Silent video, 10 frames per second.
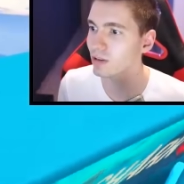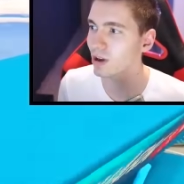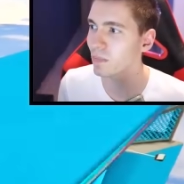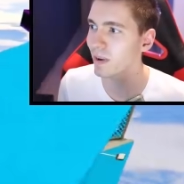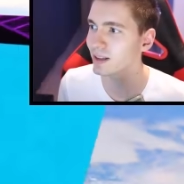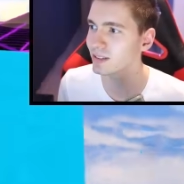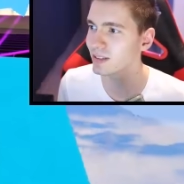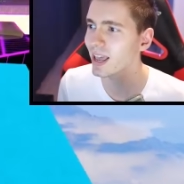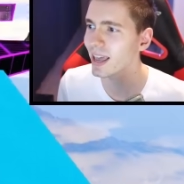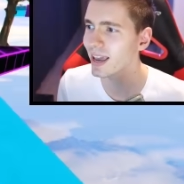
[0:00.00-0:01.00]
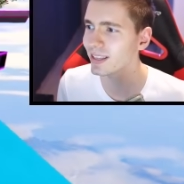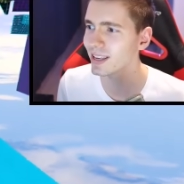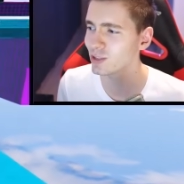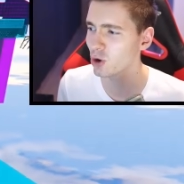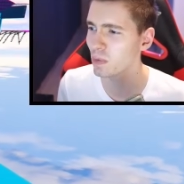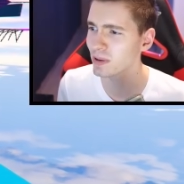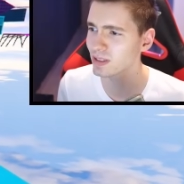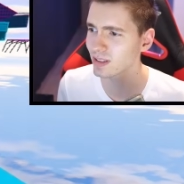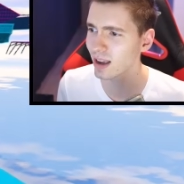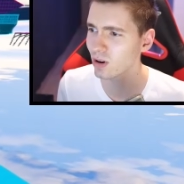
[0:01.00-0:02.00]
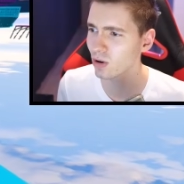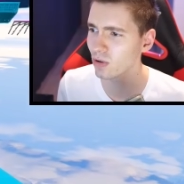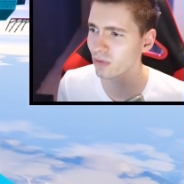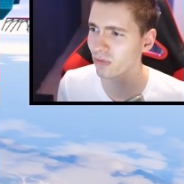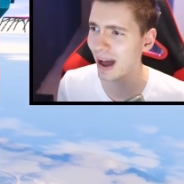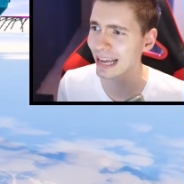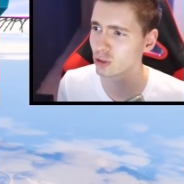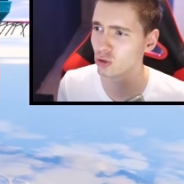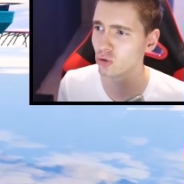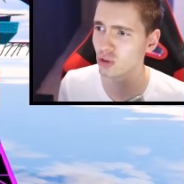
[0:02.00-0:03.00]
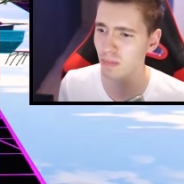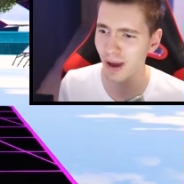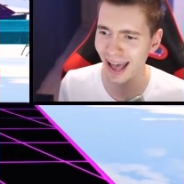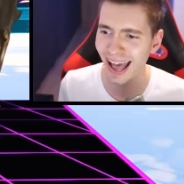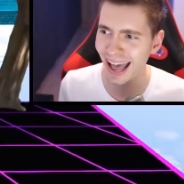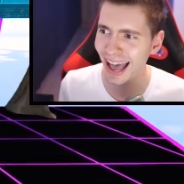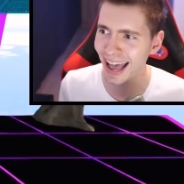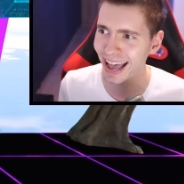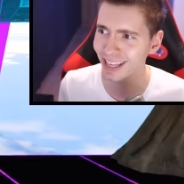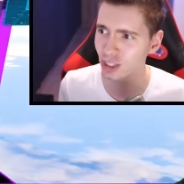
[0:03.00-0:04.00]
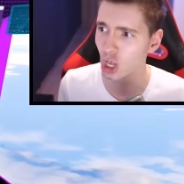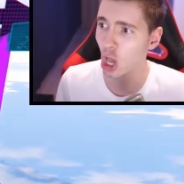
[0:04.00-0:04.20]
que eu passei desse obstáculo fácil demais.